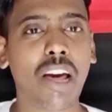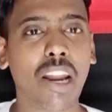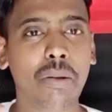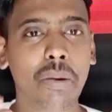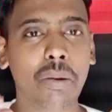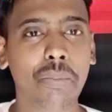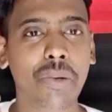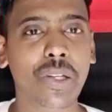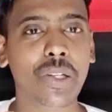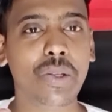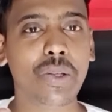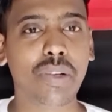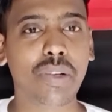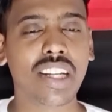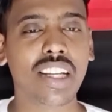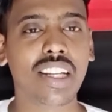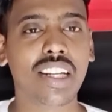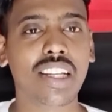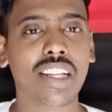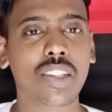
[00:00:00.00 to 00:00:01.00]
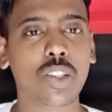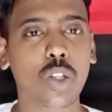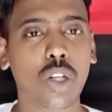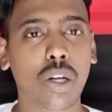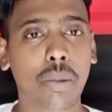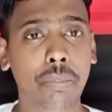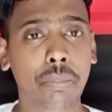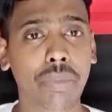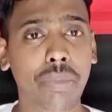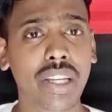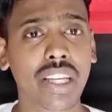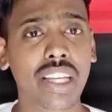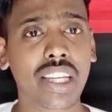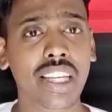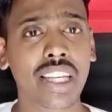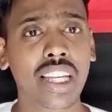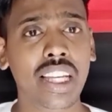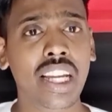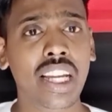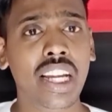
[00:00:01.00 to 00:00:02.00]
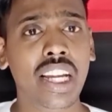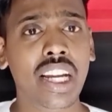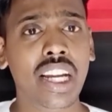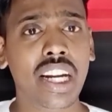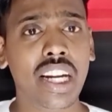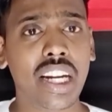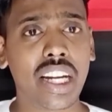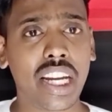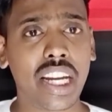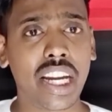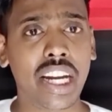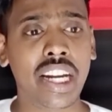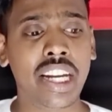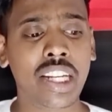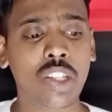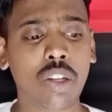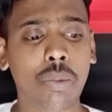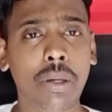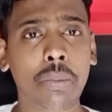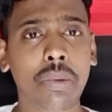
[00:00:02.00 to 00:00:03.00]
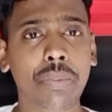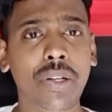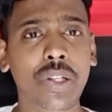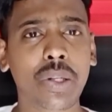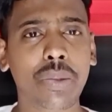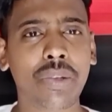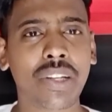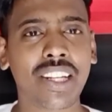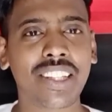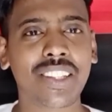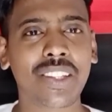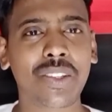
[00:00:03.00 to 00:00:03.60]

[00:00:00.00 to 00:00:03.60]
बारे में वीडियो बना रहे हैं तो हम भी ट्रेंडिंग टॉपिक में वीडियो बनाता हूँ